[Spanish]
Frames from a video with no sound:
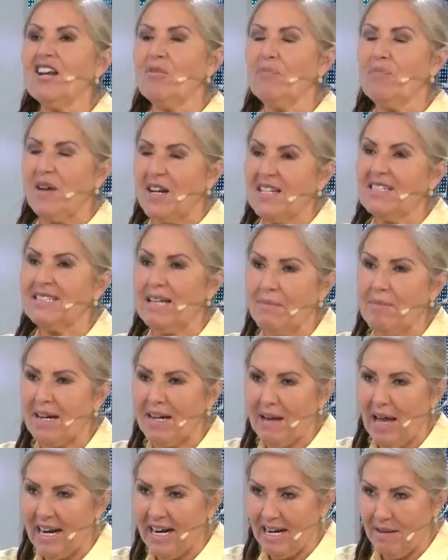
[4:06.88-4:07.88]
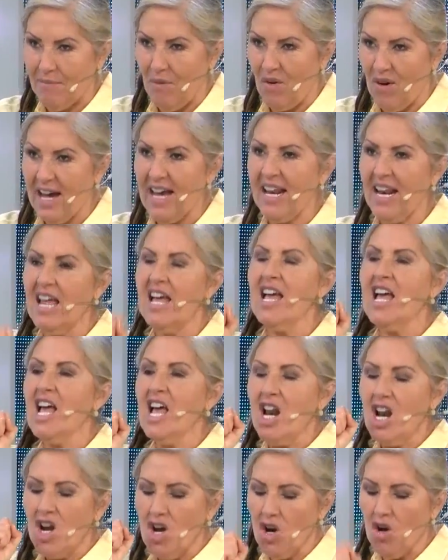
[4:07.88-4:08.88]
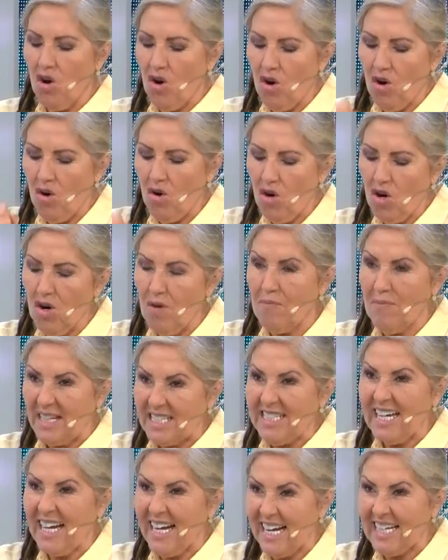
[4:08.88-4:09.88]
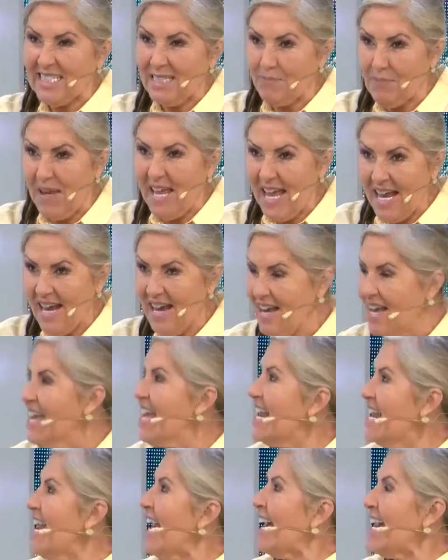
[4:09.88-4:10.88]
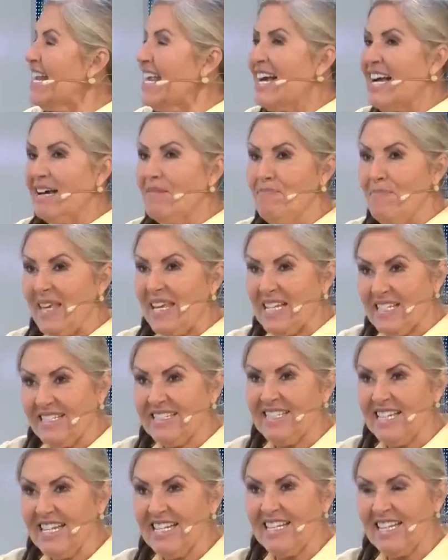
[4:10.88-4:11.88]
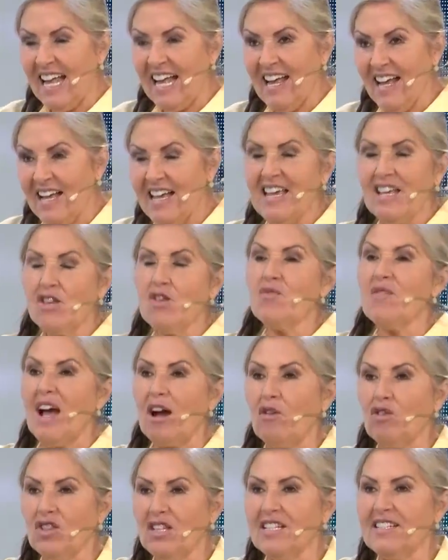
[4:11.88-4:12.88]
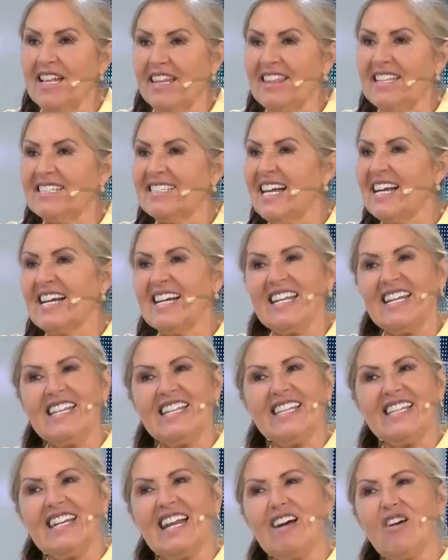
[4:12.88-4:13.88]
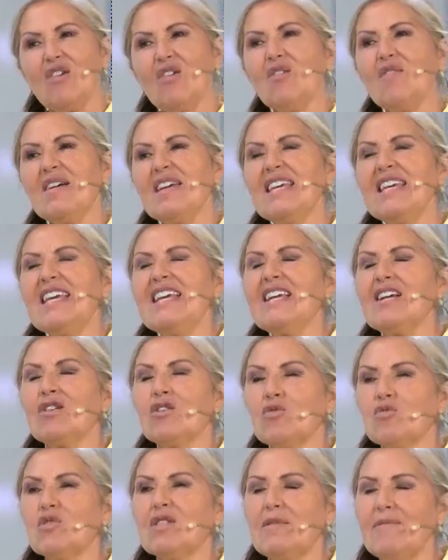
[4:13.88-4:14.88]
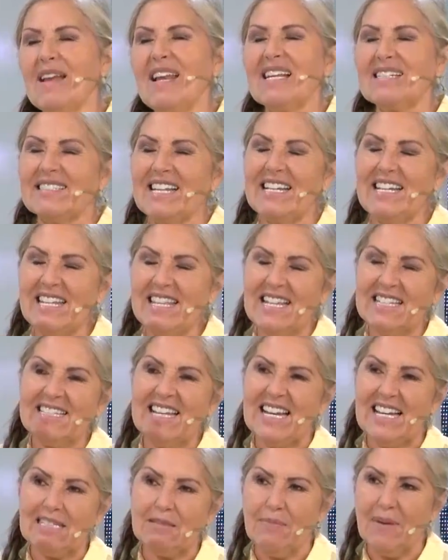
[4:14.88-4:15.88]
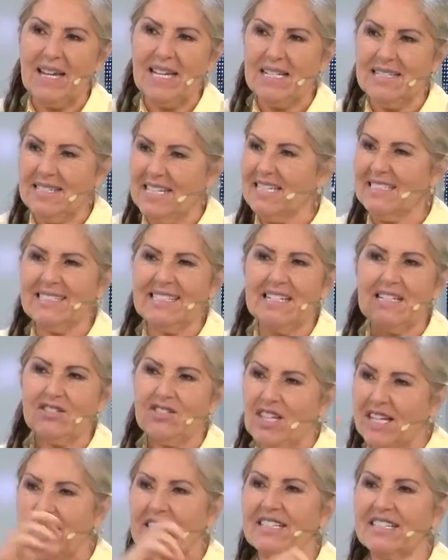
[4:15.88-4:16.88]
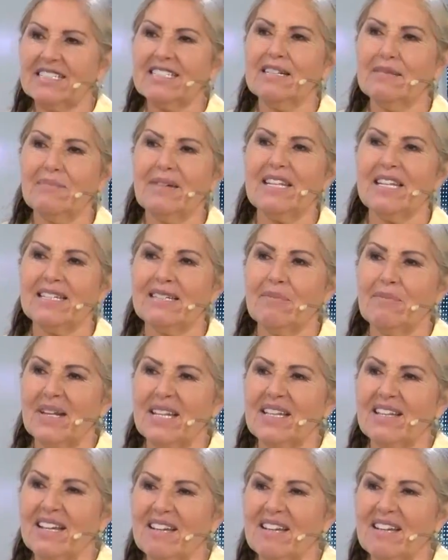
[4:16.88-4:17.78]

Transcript: lo pones a, remojar, lo, machacas bien, le agregas mielcita y unas gotitas de sangre de drago, inclusive las heridas de las varices lo cicatriza inmediatamente.